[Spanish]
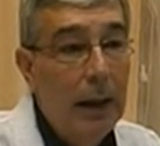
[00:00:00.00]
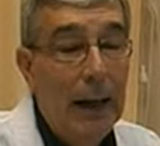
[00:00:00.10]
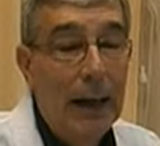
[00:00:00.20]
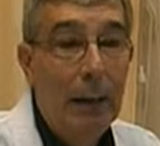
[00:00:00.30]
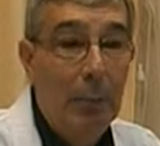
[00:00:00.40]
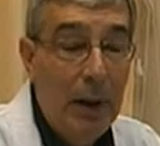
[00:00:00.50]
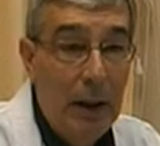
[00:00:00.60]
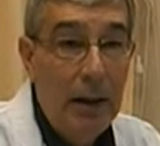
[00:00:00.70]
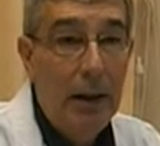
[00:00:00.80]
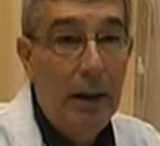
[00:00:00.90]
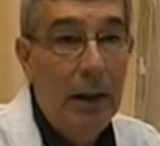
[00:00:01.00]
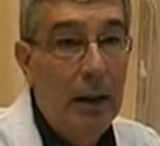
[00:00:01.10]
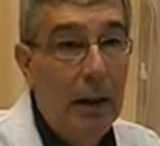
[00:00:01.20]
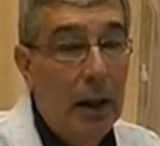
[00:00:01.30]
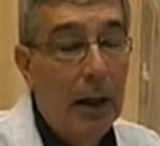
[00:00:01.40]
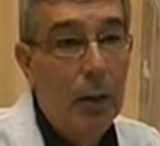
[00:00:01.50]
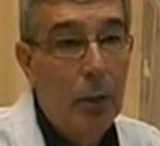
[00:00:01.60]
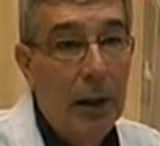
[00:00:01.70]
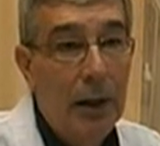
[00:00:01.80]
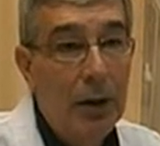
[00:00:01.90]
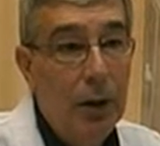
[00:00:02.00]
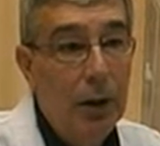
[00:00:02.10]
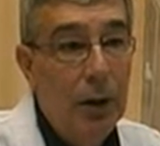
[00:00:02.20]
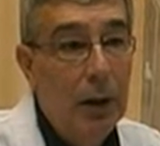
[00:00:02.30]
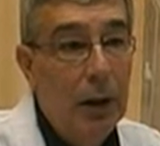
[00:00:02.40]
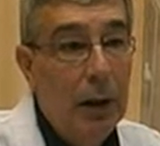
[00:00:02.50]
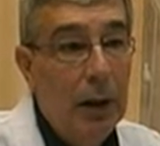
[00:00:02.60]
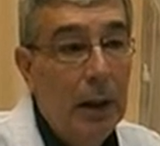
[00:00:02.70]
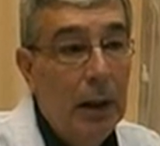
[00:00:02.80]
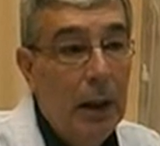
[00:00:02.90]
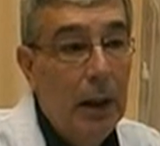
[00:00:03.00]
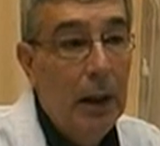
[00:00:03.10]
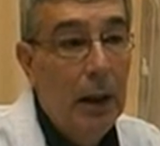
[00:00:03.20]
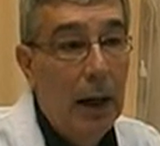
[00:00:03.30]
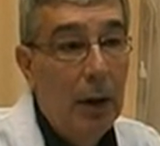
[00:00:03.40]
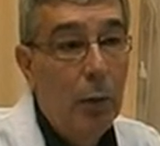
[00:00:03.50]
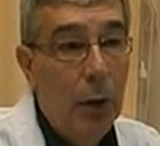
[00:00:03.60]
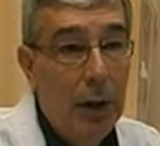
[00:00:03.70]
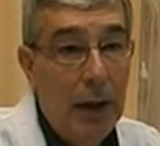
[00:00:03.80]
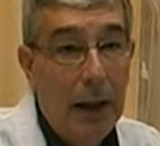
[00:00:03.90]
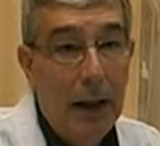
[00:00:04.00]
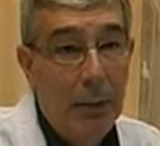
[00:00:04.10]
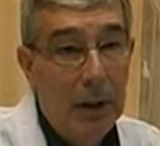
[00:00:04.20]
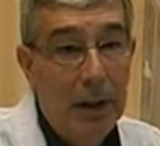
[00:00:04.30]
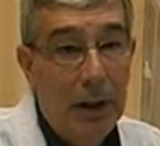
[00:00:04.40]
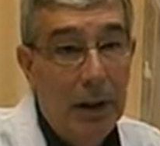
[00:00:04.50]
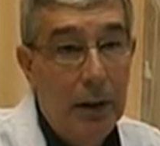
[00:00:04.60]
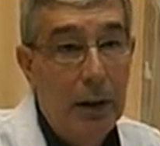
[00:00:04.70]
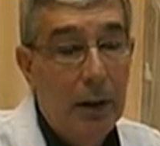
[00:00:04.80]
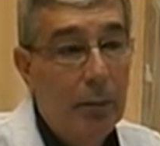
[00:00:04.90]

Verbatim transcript: la rapidez en recuperación y la comodidad del paciente.